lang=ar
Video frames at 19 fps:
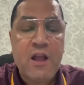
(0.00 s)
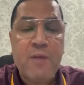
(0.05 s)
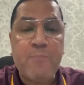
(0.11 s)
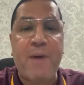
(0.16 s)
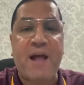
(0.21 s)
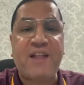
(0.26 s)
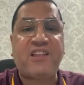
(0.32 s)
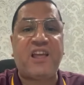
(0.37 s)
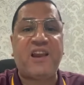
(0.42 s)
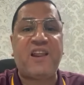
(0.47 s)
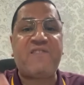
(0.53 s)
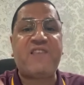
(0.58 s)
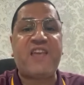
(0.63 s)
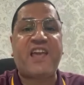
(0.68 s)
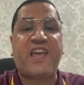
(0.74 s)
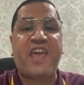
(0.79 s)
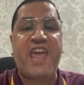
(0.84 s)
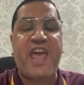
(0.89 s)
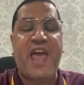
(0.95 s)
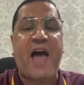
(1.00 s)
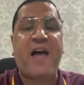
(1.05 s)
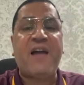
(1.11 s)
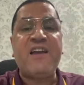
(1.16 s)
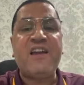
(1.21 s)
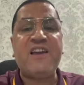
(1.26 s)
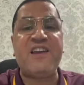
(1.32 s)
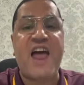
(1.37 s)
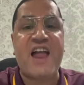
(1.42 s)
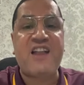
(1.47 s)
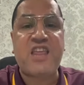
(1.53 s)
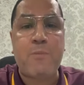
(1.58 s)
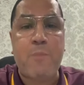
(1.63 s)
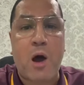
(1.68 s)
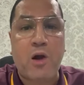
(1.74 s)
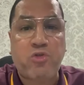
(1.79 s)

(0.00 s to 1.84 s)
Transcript: ما تريزيجيه نادي ما